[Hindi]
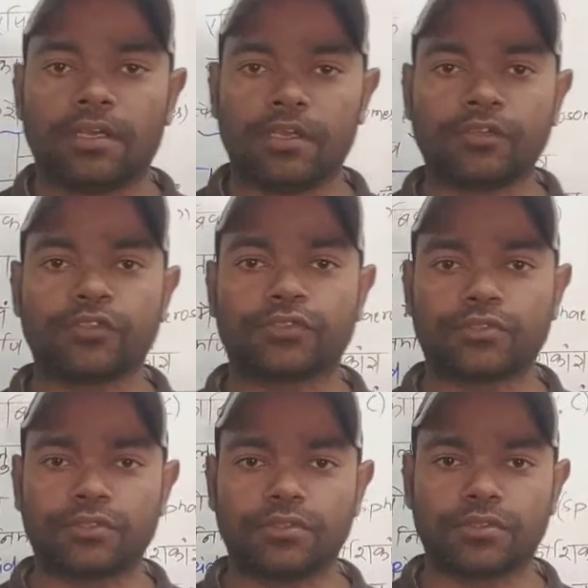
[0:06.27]
हेलो
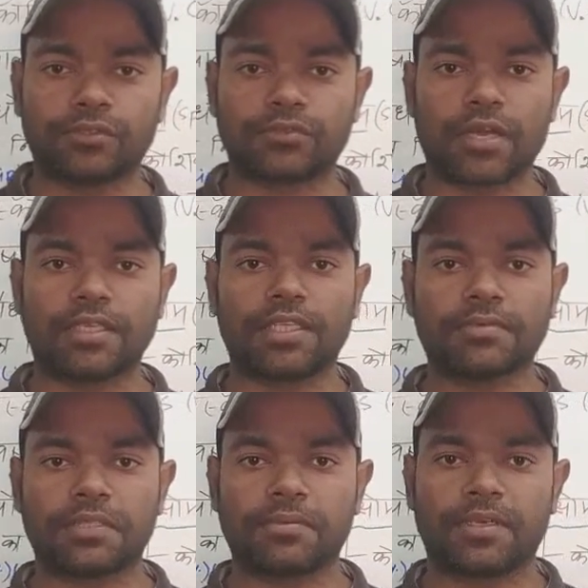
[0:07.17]
दोस्तों स्वागत है
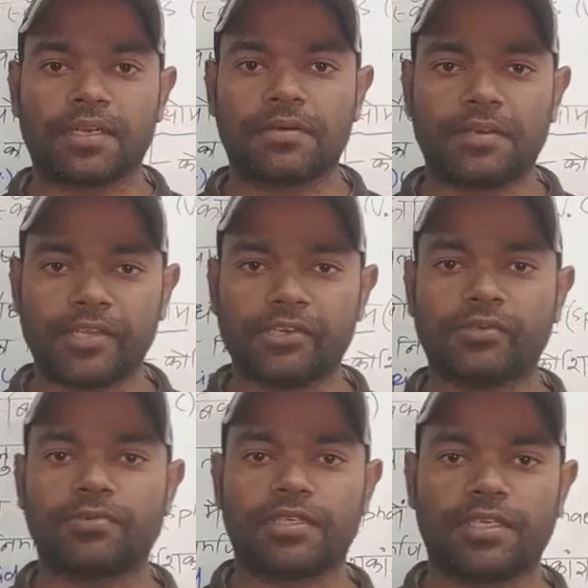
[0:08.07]
आप सभी का हमारे
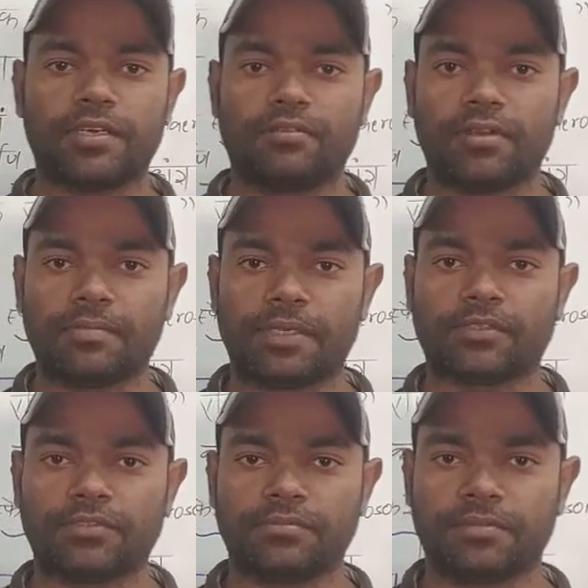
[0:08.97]
यूट्यूब चैनल वाईफाई
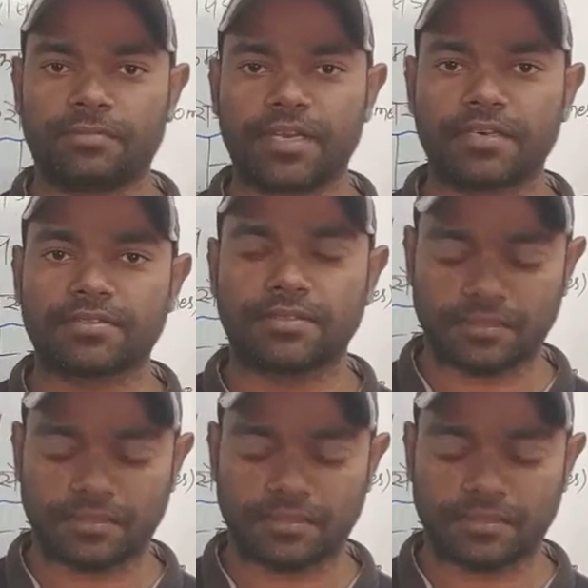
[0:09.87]
क्विज में फ्रेंड्स